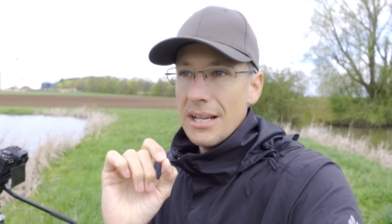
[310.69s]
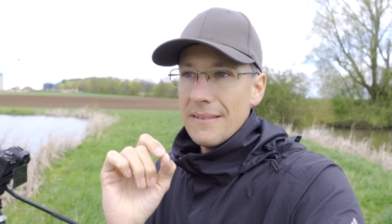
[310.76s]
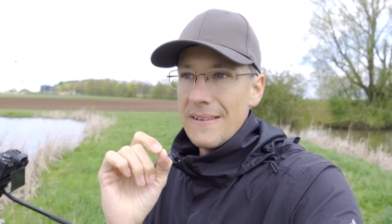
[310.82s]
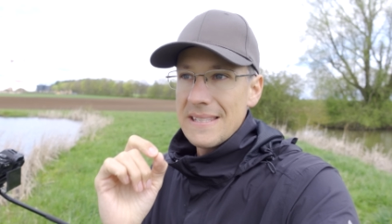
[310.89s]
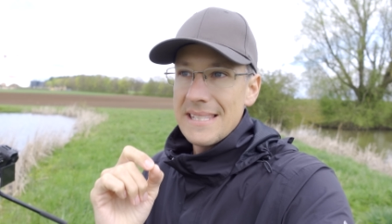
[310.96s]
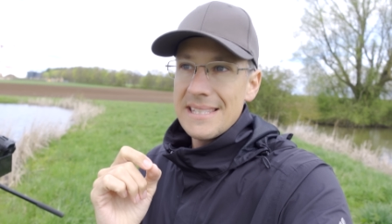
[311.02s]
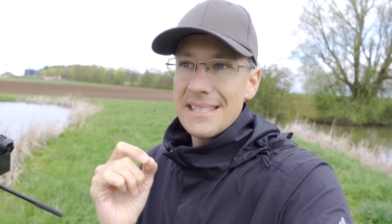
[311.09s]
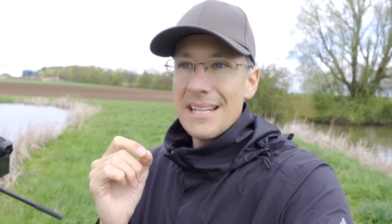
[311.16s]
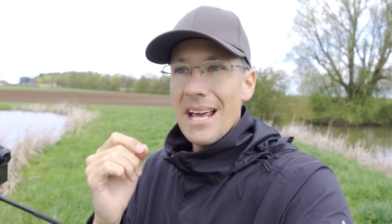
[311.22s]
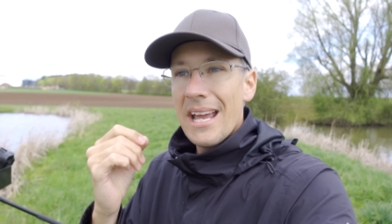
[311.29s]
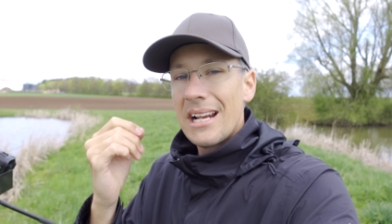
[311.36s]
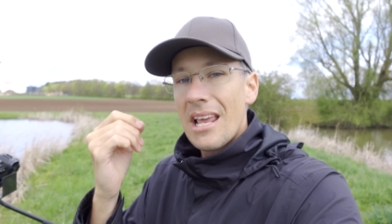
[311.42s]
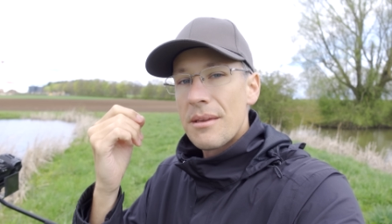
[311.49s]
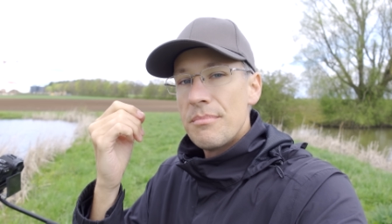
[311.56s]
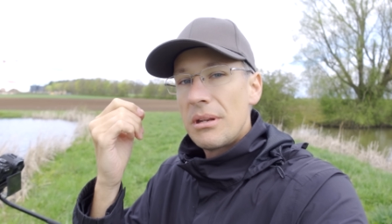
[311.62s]
Was ist denn
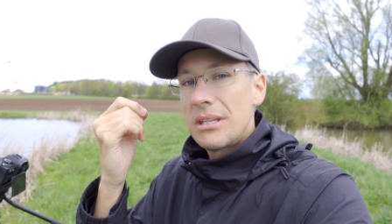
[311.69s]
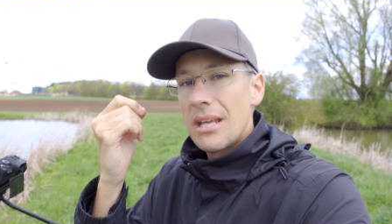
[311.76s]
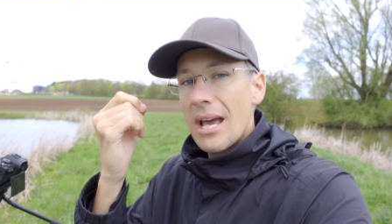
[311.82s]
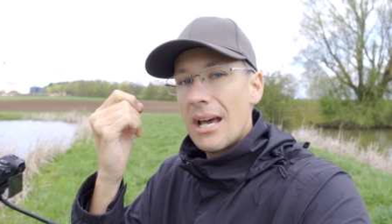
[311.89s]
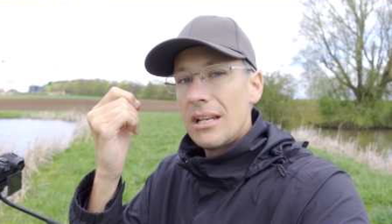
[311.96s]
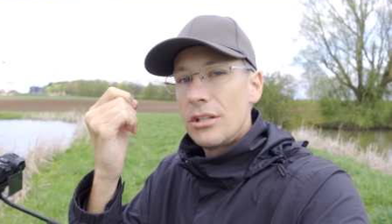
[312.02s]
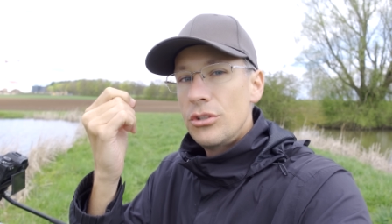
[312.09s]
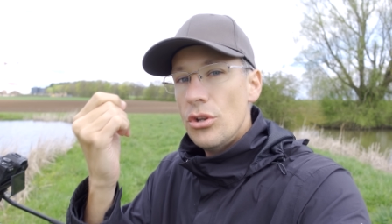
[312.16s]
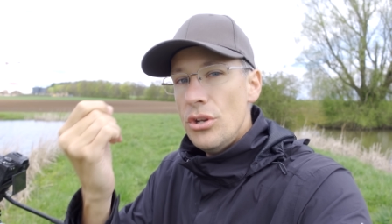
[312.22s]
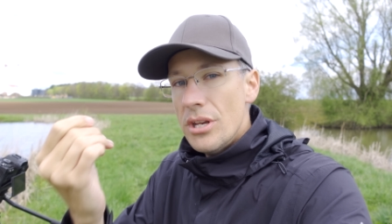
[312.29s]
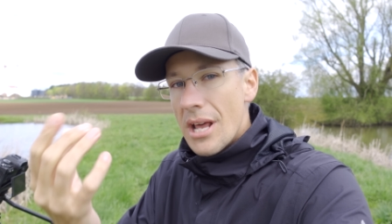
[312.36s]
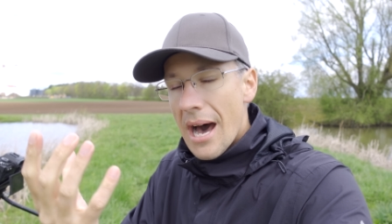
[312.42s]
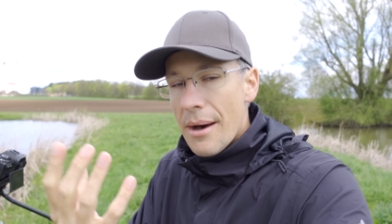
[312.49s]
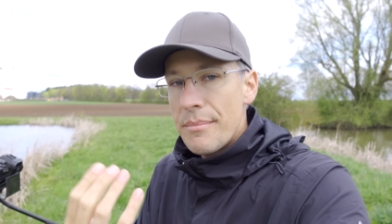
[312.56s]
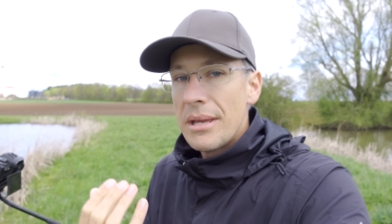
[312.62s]
eigentlich mit der
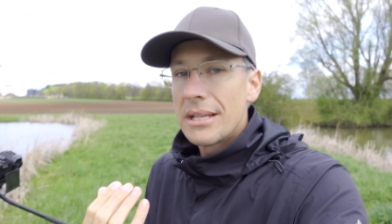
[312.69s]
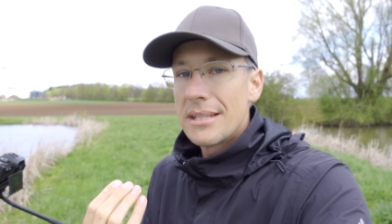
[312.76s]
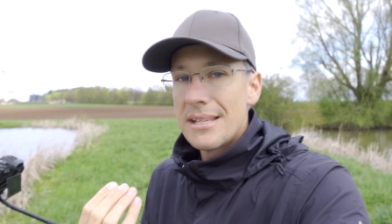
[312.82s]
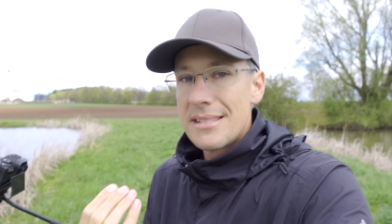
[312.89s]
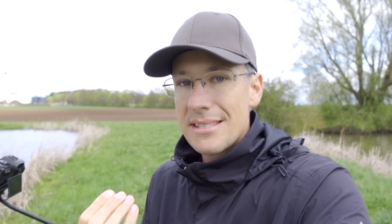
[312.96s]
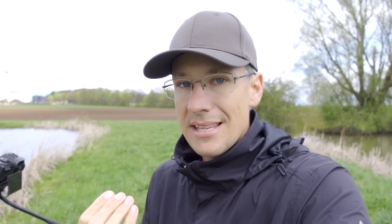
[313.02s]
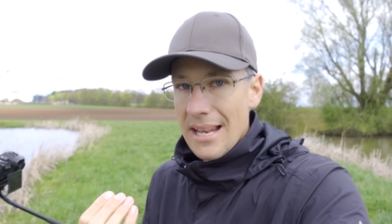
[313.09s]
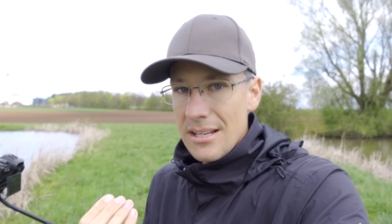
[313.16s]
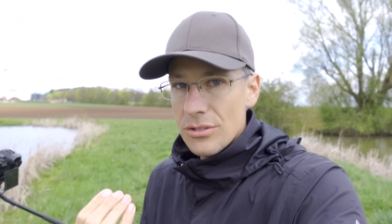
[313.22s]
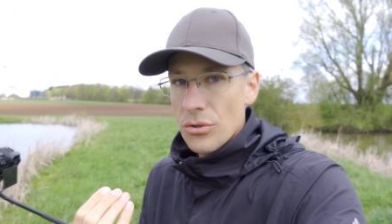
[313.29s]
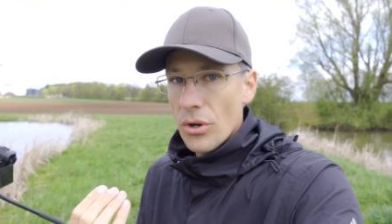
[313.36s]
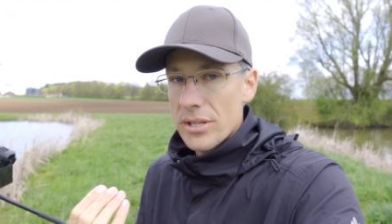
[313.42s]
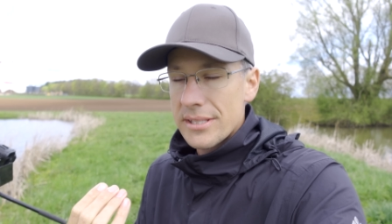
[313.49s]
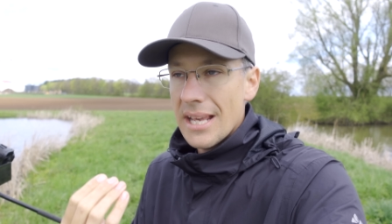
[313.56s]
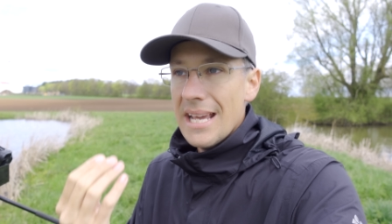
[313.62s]
Dynamik des
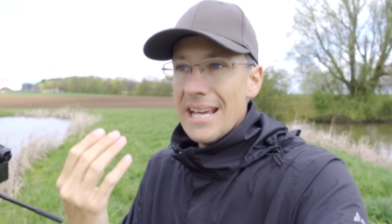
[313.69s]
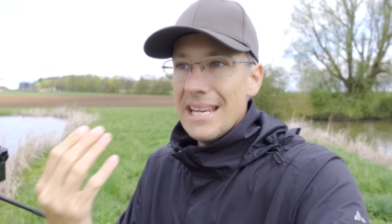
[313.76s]
Sensors?